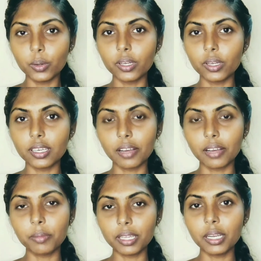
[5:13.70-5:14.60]
ஒரு
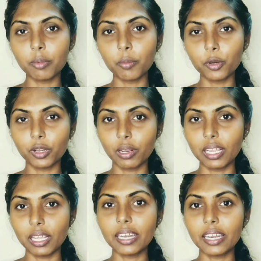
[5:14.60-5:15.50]
கவர் மாதிரி நம்ம போட்டிருக்கோம்
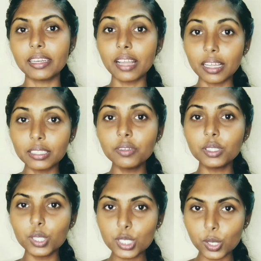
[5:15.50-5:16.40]
இல்லையா கெரட்டின் அது
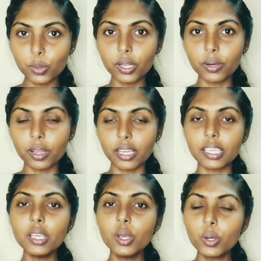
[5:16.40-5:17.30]
வந்து ஸ்லோ டவுன்
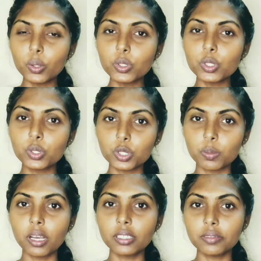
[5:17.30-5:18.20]
ஆகி கொஞ்சம்
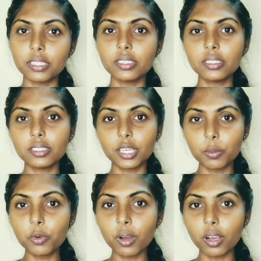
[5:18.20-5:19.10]
கொஞ்சமாக அது வந்து
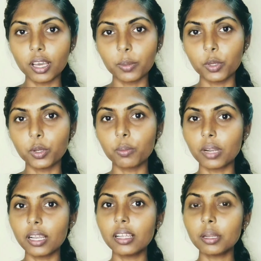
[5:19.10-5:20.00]
ரிமூவ் ஆக ஆரம்பிக்கும்
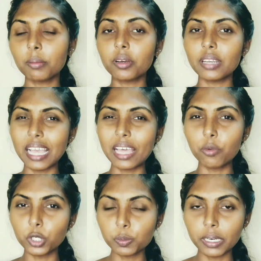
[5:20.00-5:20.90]
நல்லா நம்ம ஹேர்
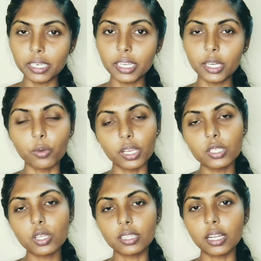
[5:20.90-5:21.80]
வாஷ் பண்ணிகிட்டே இருக்கோம்
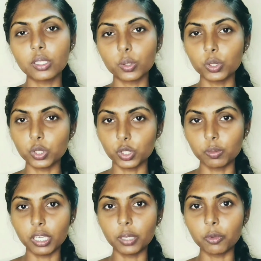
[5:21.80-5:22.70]
இல்லையா ஸோ அதனால அது கொஞ்சம்
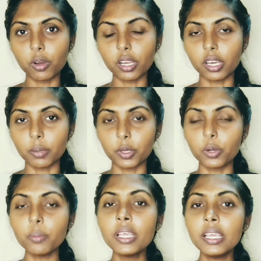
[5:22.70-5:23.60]
கொஞ்சமாக ரிமூவ் ஆக
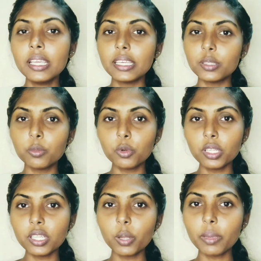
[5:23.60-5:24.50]
ஆரம்பிக்கும் இது
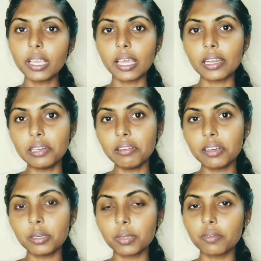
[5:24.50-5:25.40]
மூணுத்துலேயுமே கெரட்டின்
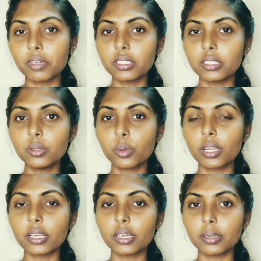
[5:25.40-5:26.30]
ட்ரீட்மெண்ட் வந்து
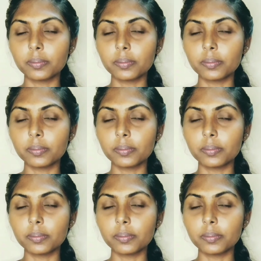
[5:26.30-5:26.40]
உங்களுக்கு